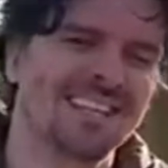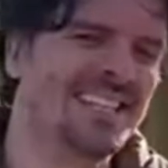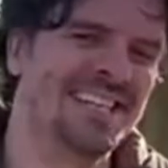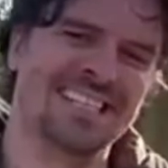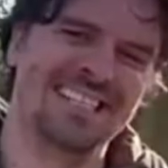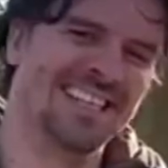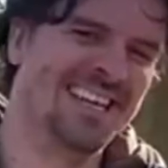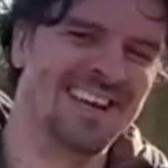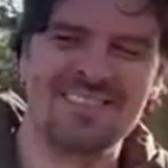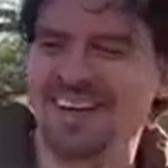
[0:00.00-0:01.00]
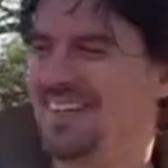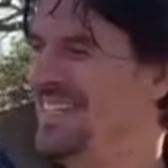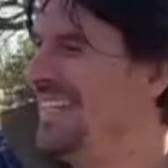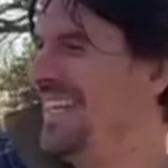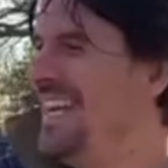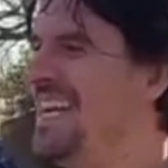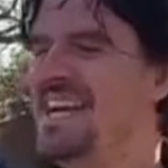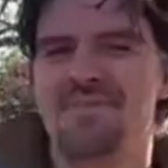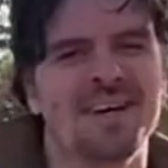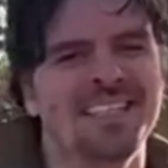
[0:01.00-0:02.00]
tinha que ser, é uma coisa.
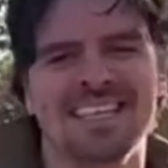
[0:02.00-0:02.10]
Mano,